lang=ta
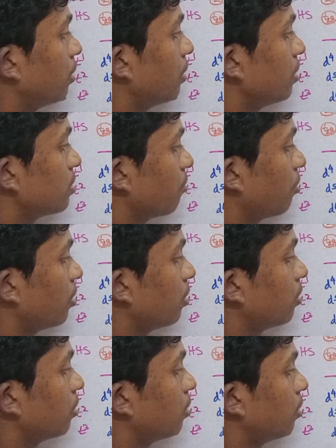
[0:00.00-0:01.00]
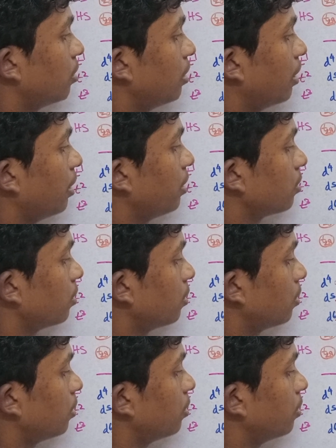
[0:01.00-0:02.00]
டி செவன் டி எயிட்
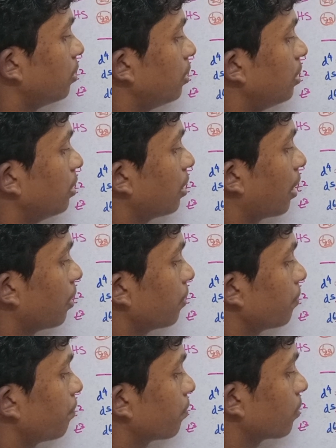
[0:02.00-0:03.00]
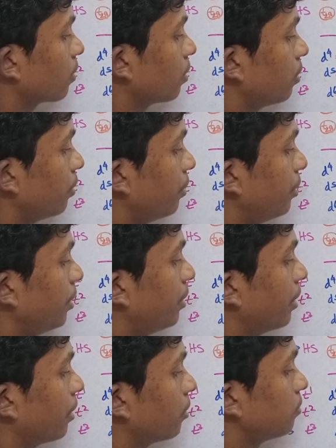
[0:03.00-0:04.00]
டி நைன் டி
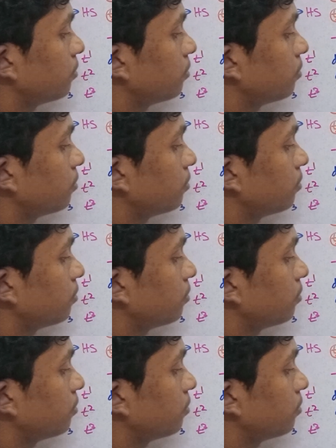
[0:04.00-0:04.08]
டென்